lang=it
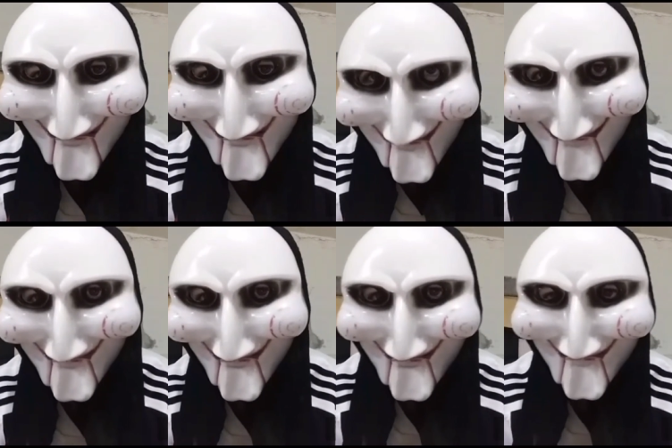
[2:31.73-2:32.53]
già
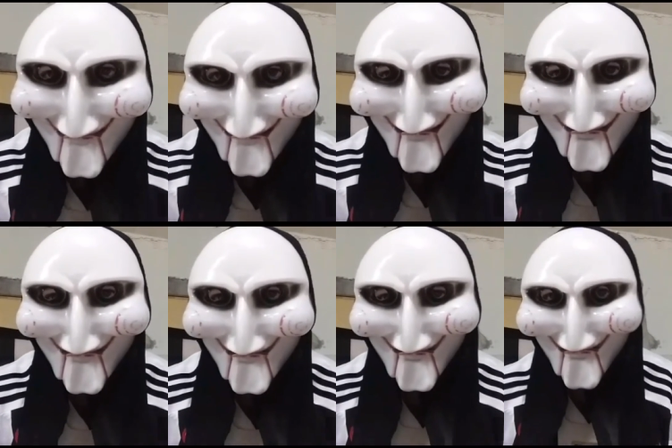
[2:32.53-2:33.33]
vedi i commenti, i
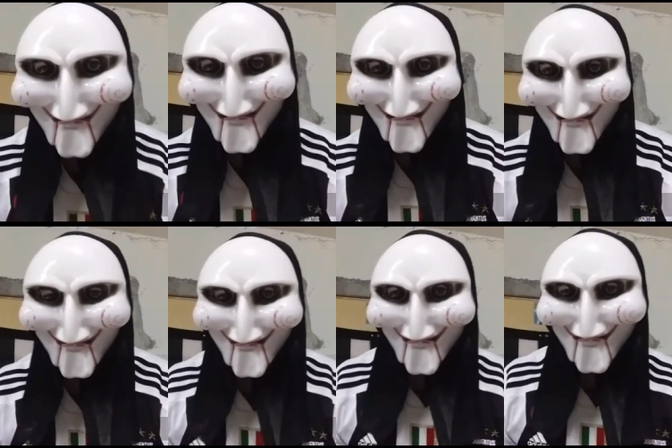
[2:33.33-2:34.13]
commentini, che
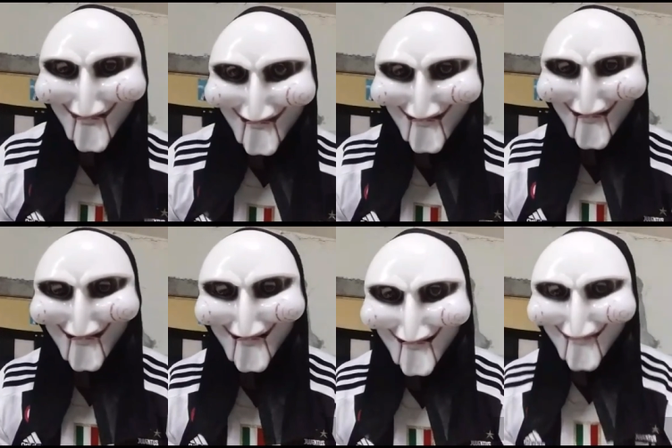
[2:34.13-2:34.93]
allenatore è quello,
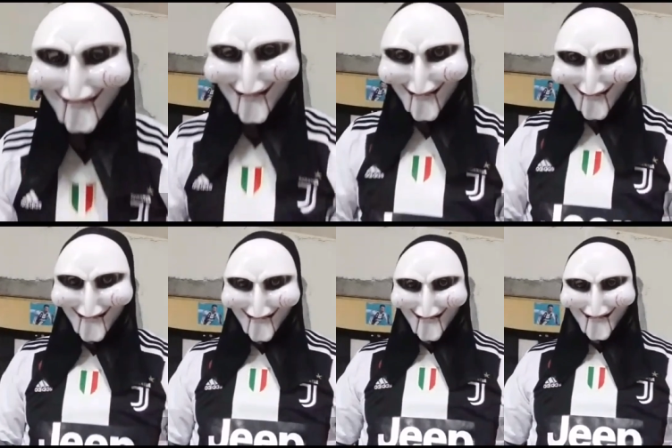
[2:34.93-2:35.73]
che... che eh,